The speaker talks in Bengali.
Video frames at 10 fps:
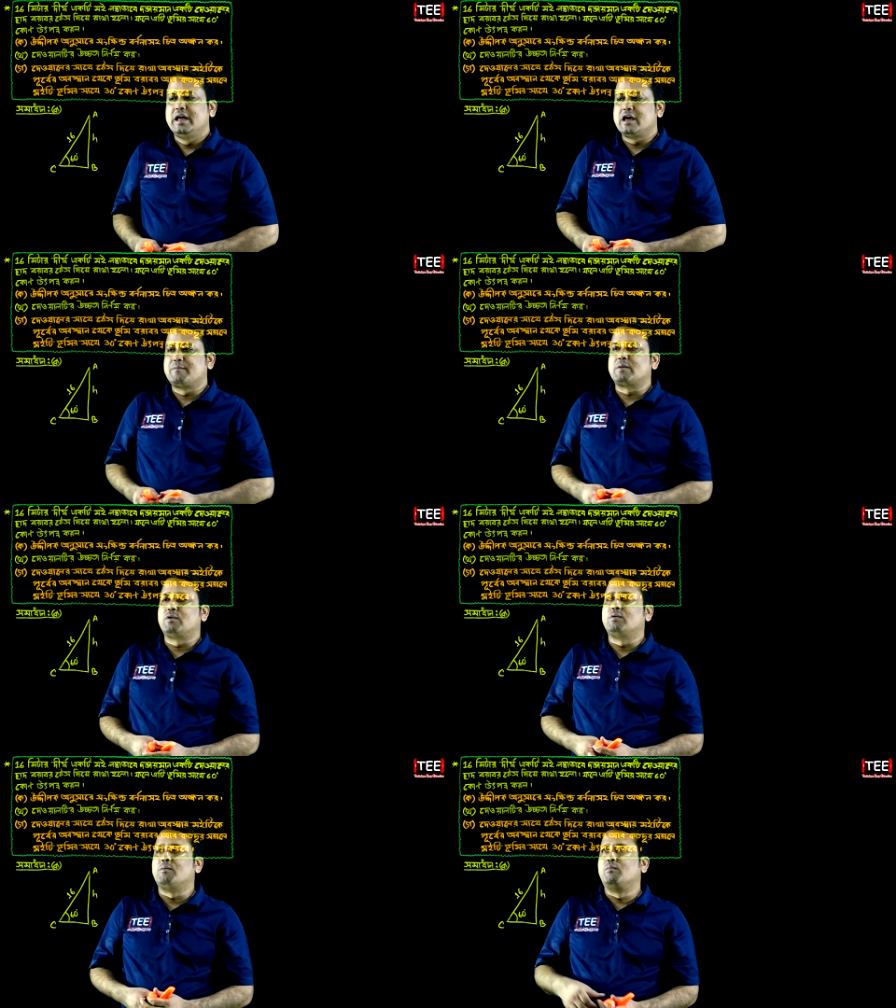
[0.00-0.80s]
এরপর
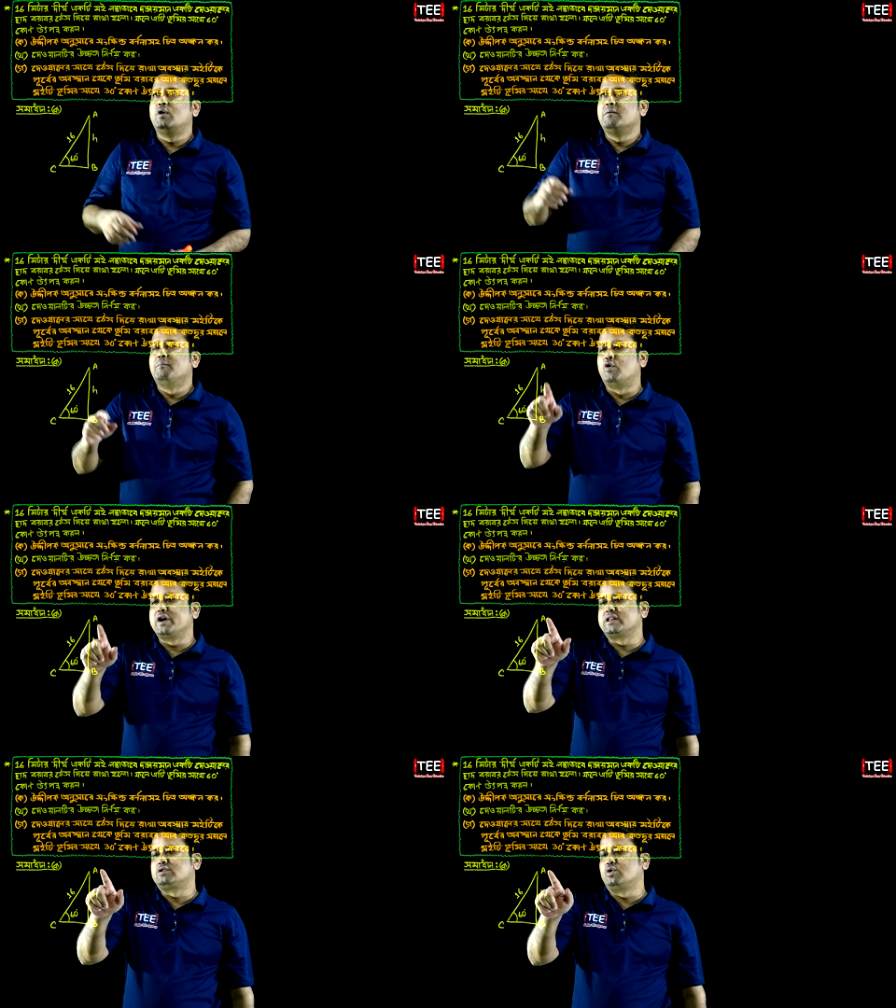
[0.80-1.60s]
বলবো
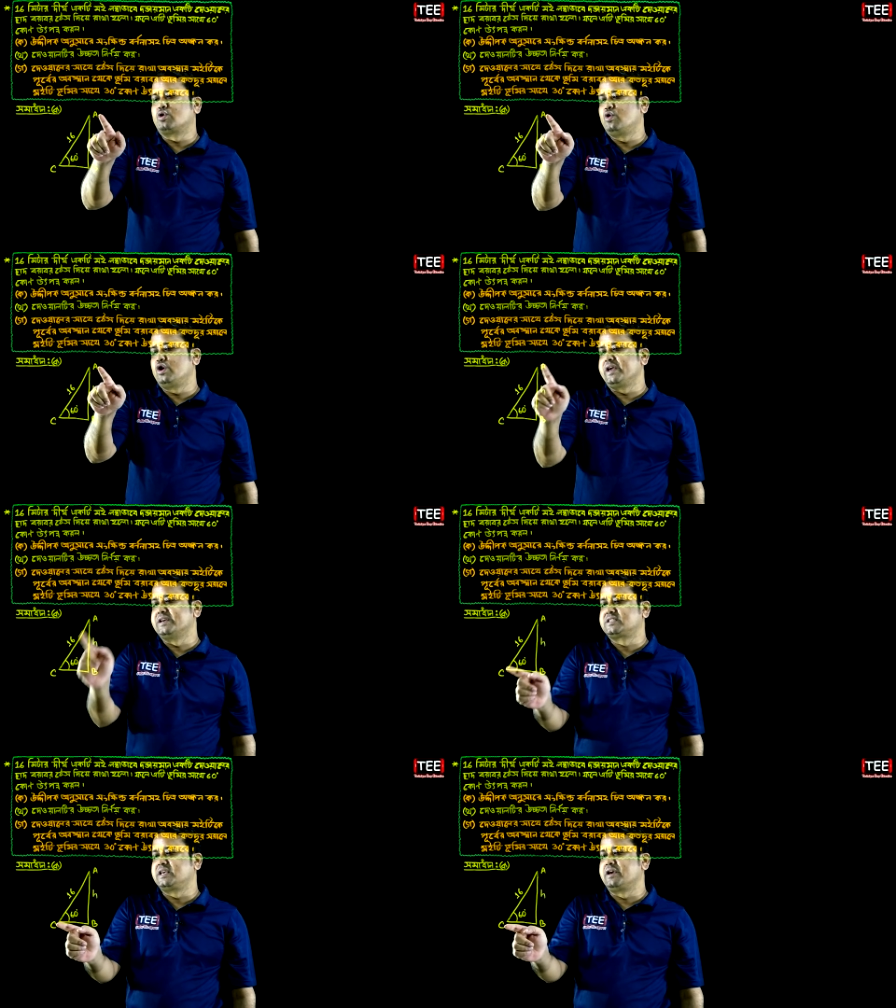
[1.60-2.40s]
মইয়ের দৈর্ঘ্য
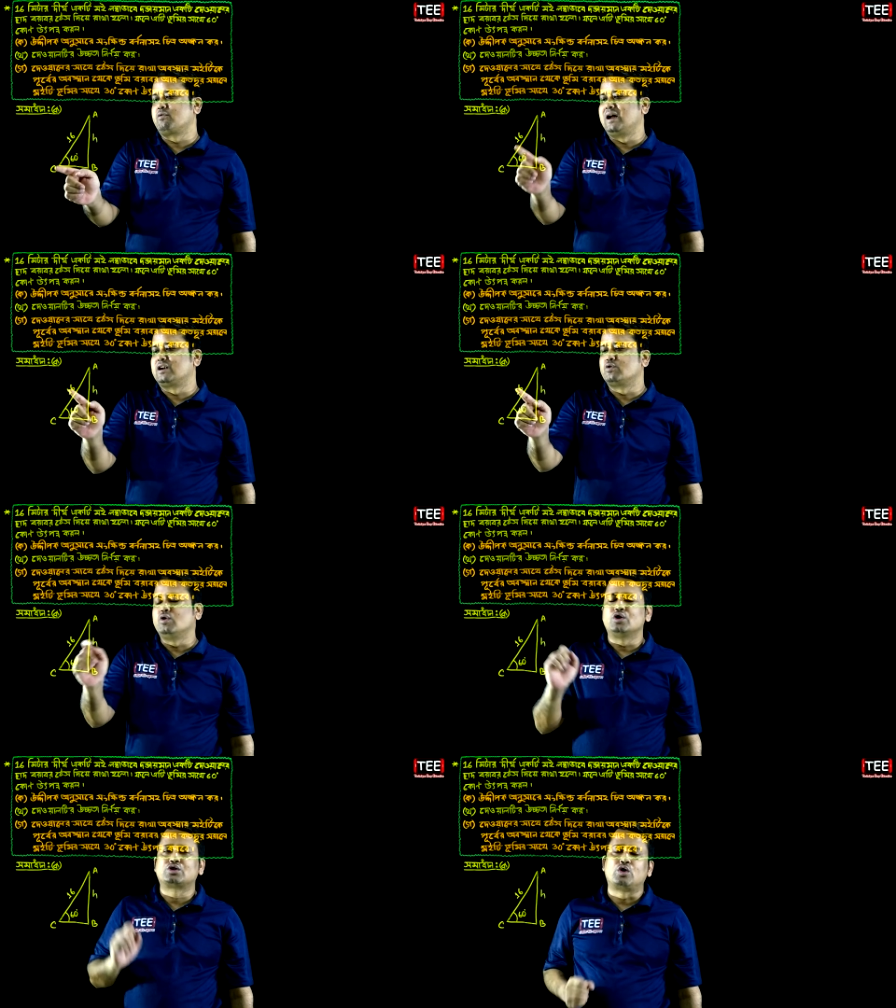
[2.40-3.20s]
এসি ইকুয়াল টু
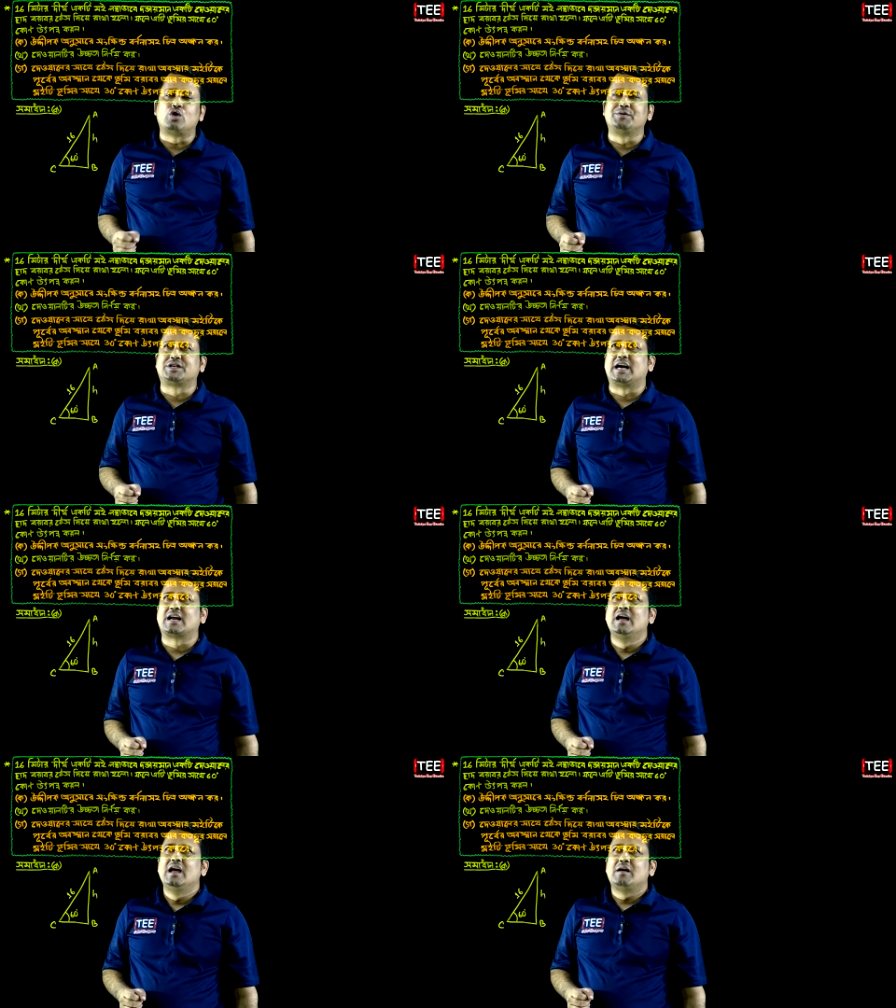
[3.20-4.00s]
ষোলো মিটার
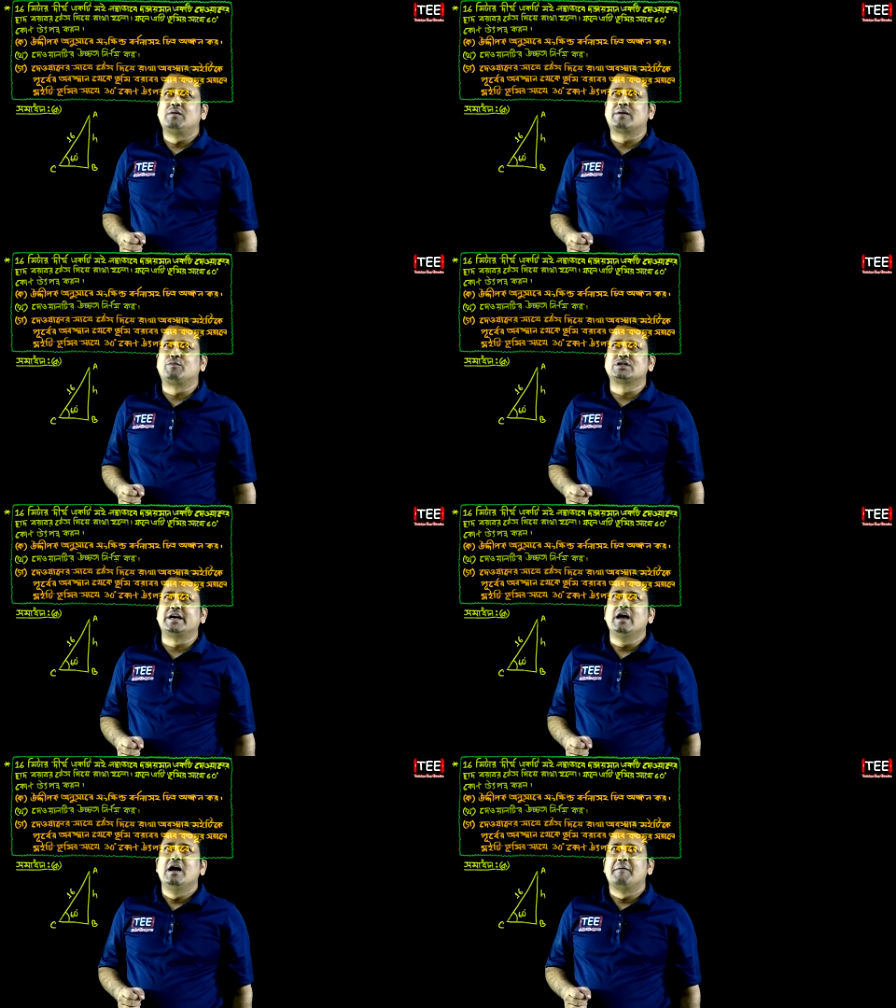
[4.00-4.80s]
লিখবো যে
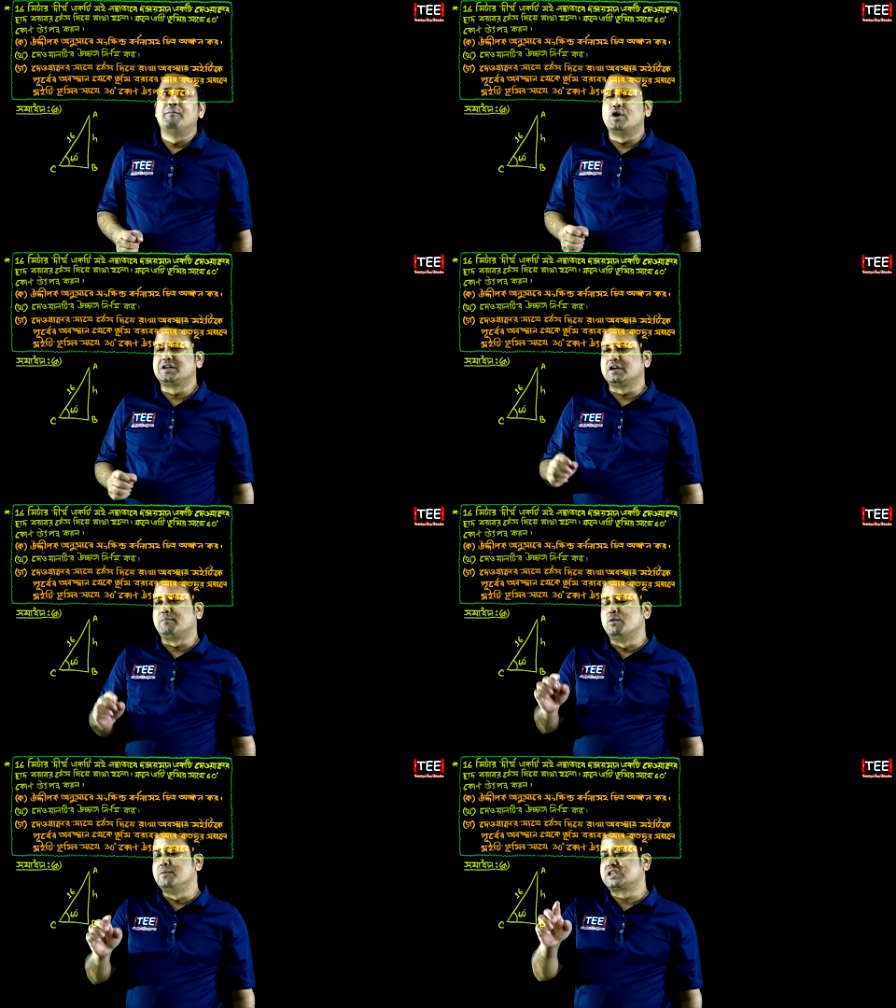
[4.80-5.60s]
মইটি
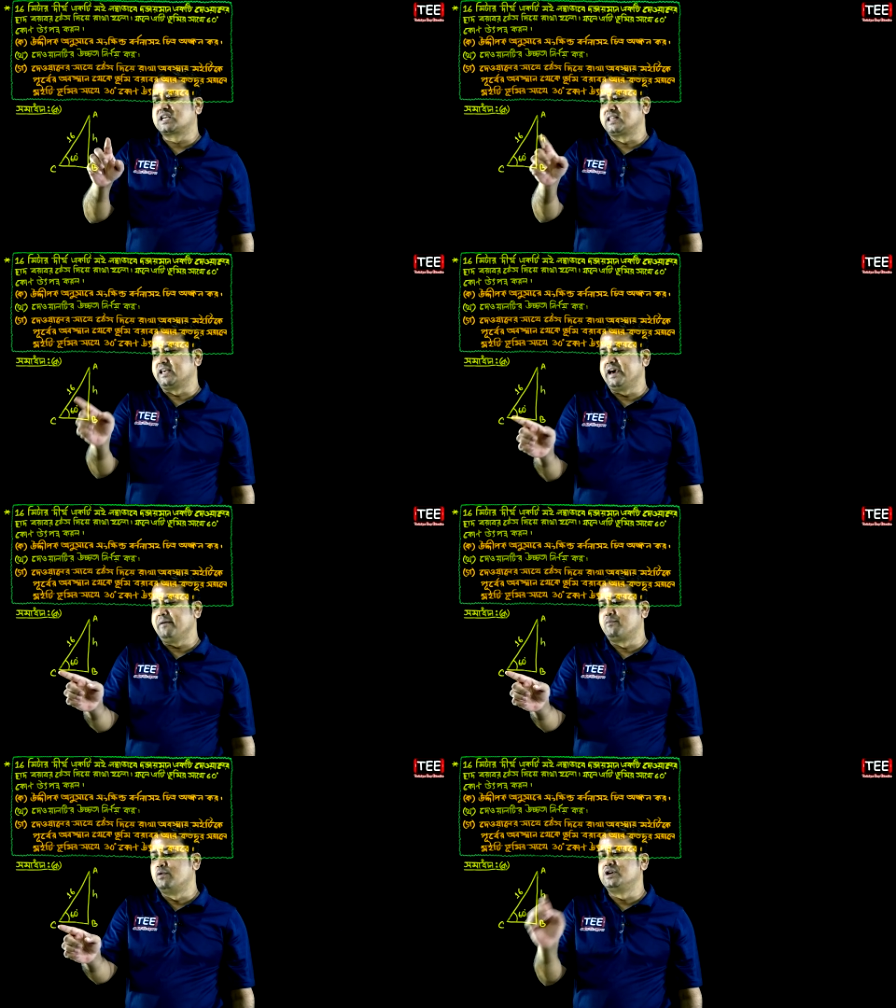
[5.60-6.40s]
ভূমির সাথে
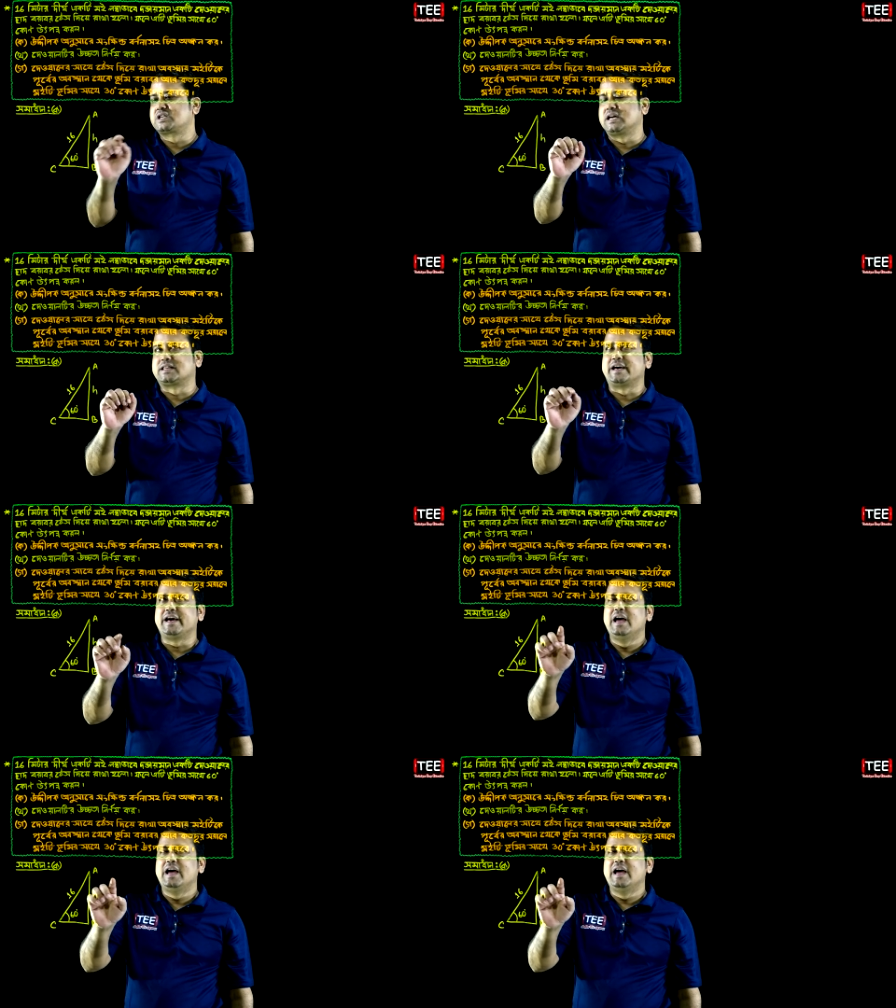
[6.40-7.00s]
ভূমির সাথে